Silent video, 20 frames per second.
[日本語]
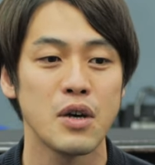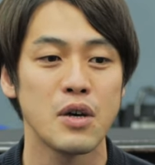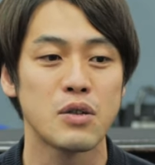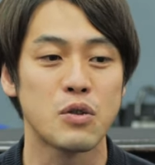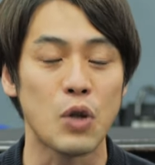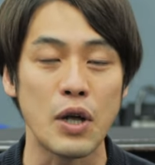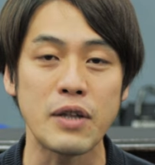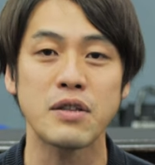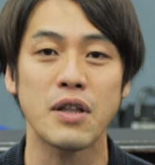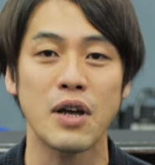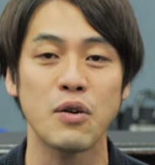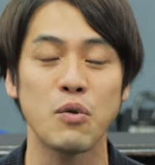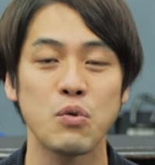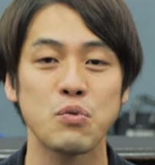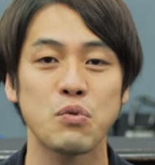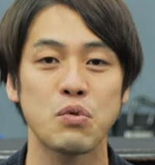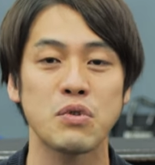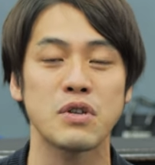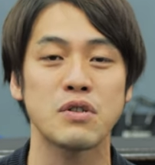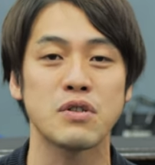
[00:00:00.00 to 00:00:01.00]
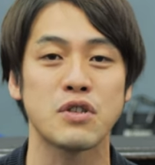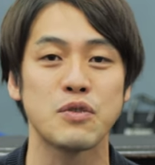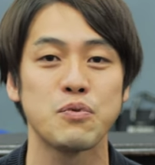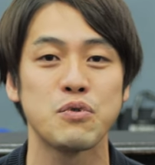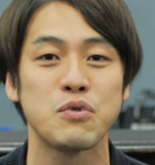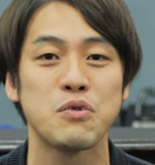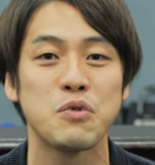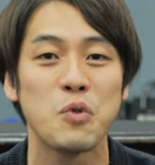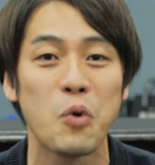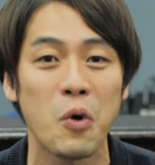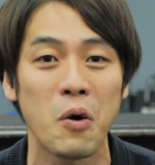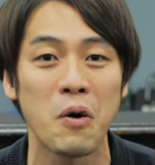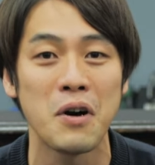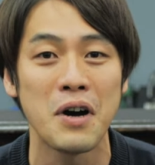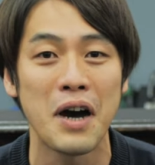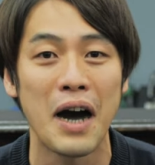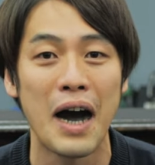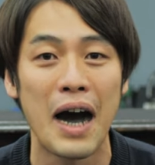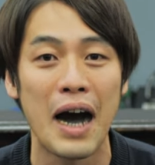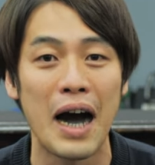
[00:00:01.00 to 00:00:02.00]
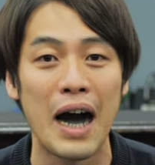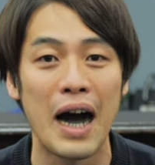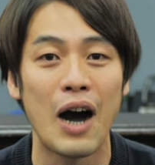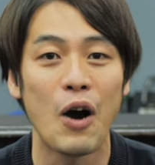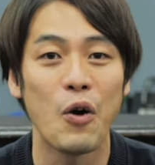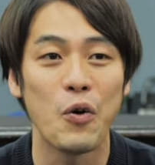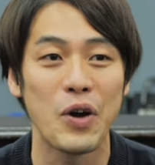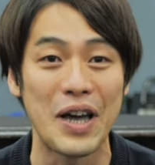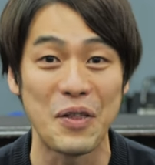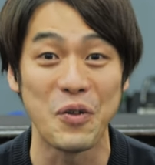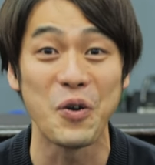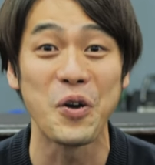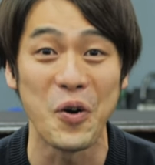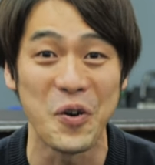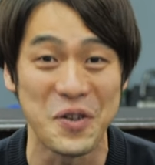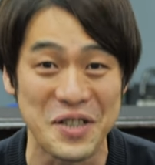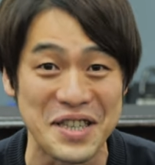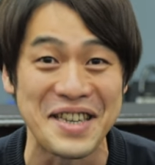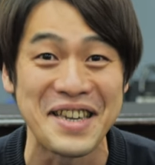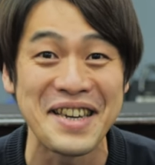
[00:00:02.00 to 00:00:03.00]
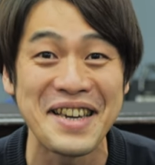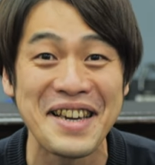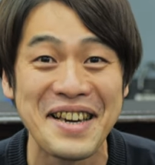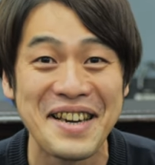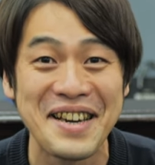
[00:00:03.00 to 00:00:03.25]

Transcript: だんだん本当に自分の母親のように